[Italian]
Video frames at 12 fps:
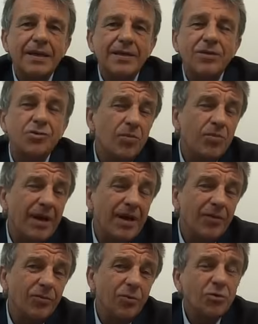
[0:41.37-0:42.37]

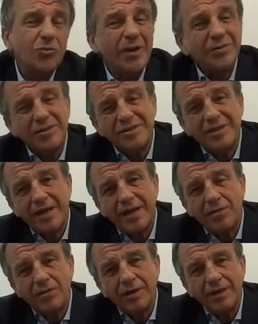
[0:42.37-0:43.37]
Insomma, uno sguardo
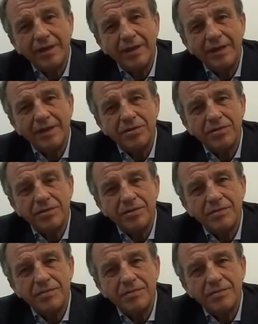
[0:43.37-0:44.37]
esterno che
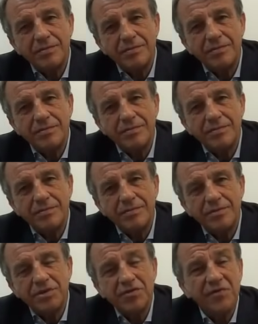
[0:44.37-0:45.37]

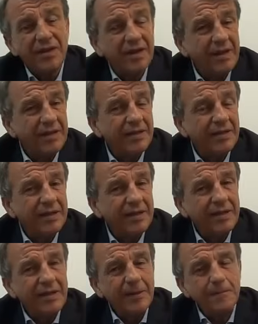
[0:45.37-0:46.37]
ci fa credere
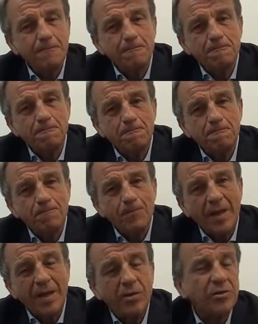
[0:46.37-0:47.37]
che
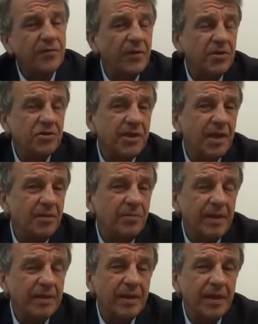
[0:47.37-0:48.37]
la nostra felicità
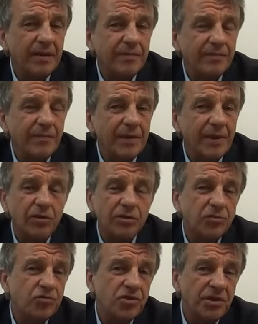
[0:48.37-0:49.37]
dipenda da
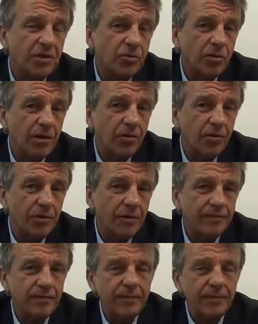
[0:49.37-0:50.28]
cosa succede intorno a noi.